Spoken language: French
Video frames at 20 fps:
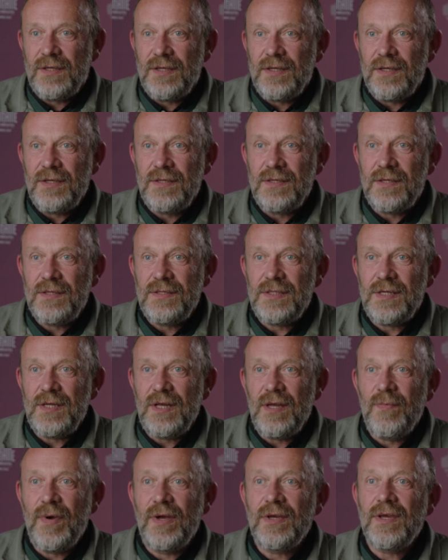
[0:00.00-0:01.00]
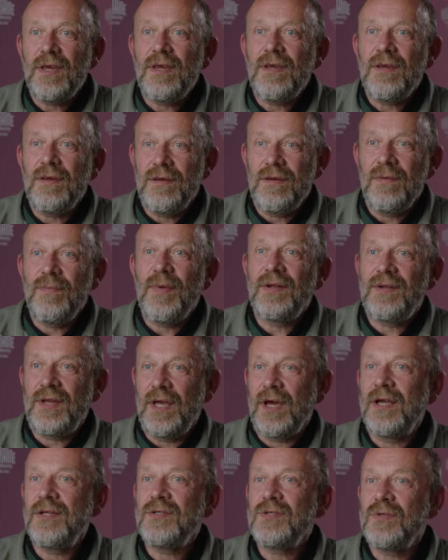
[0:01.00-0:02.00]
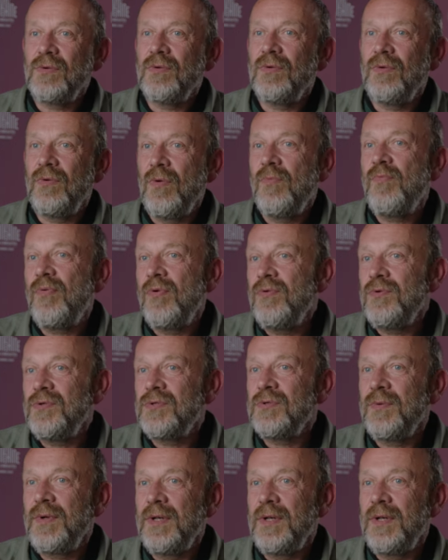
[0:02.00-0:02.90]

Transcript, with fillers: des cinémas qui m'intéresse le plus,